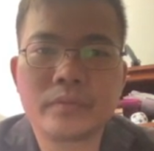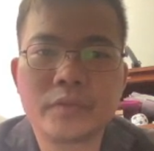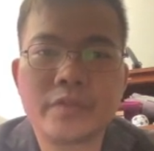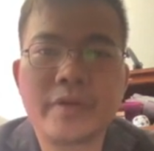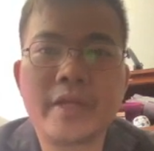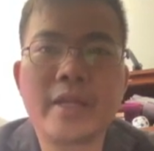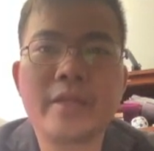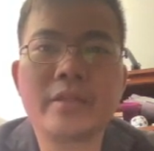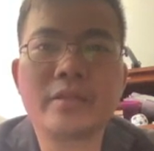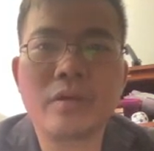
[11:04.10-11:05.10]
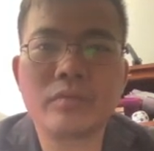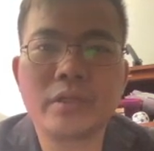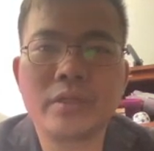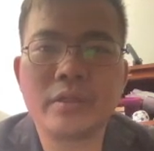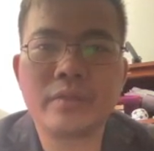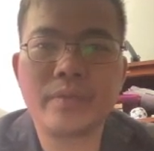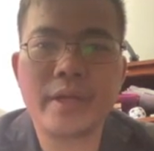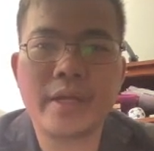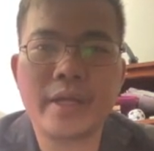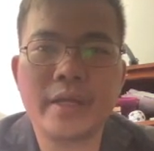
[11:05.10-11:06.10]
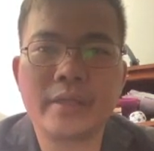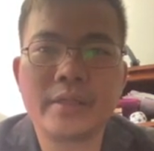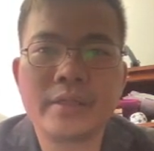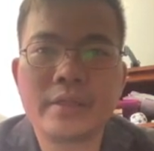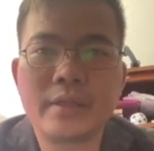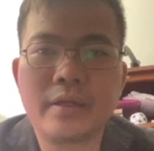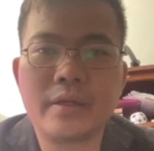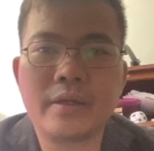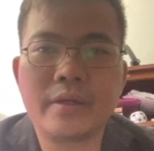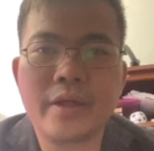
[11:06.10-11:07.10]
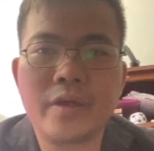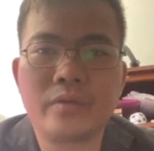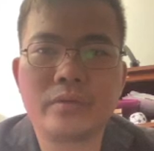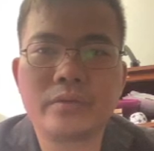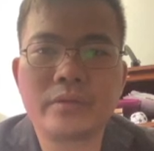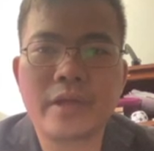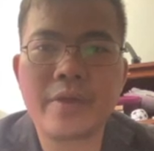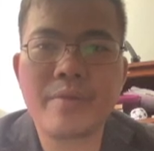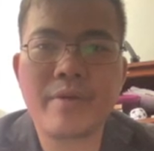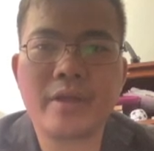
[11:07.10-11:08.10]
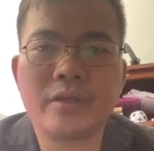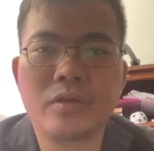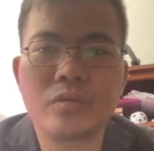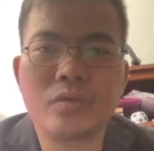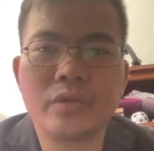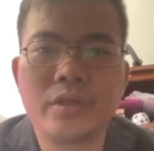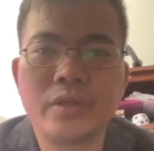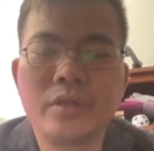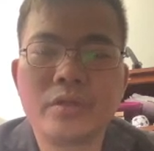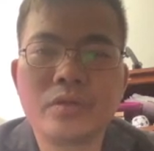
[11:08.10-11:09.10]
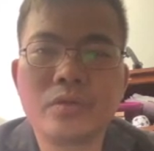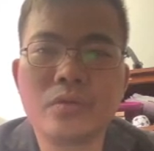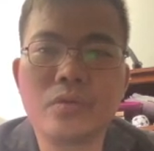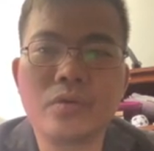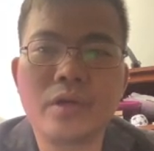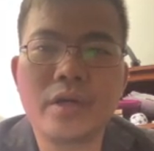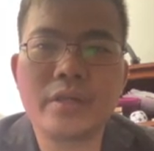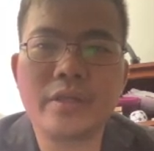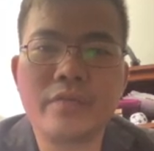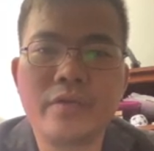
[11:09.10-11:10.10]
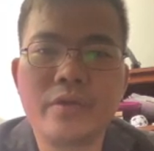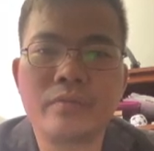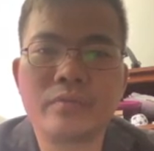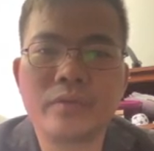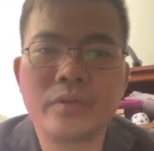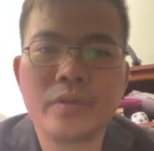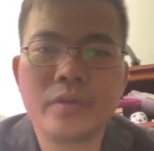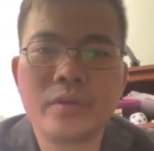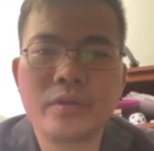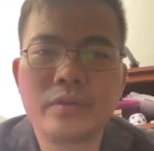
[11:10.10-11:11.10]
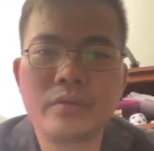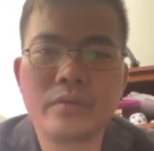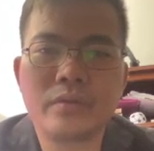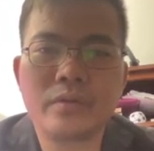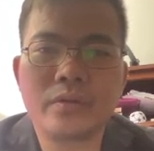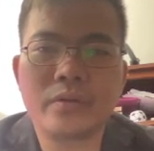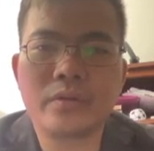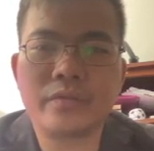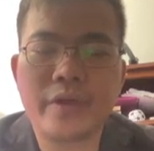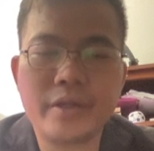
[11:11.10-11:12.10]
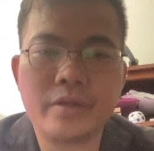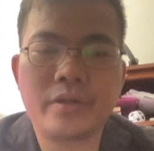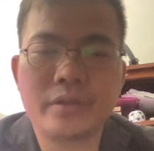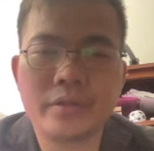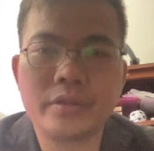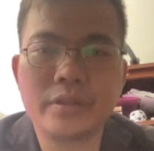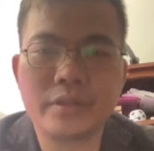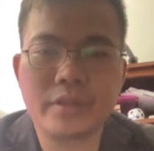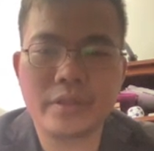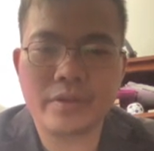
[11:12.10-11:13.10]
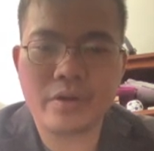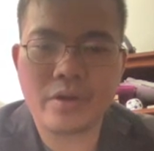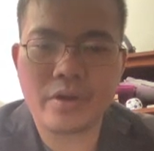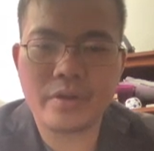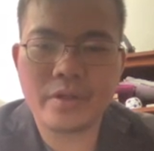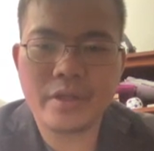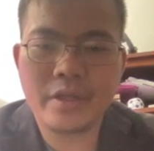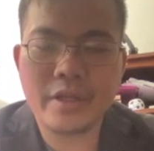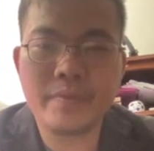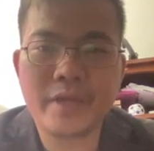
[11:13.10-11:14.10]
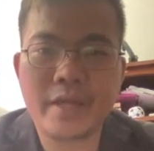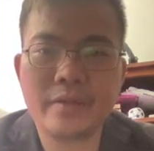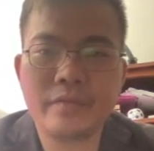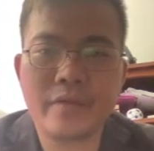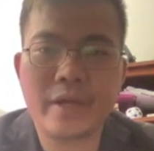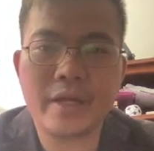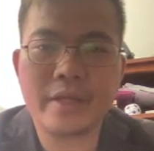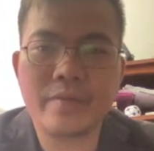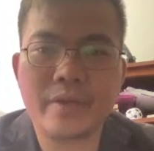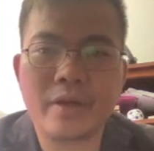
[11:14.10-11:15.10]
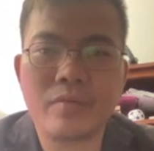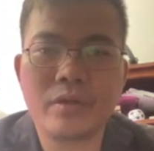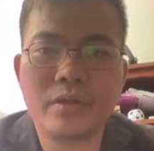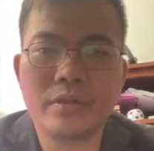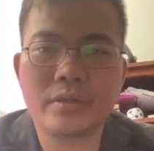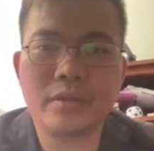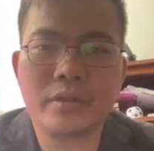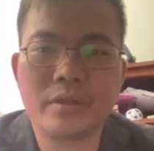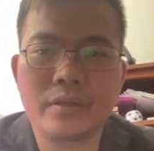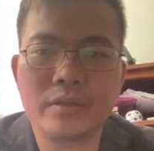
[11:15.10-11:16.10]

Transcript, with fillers: như vậy đây là những thông tin mà à, nếu 23 người con nuôi của chị Phi Nhung à, phải được được à, cho giám sát và nếu mà không có được à,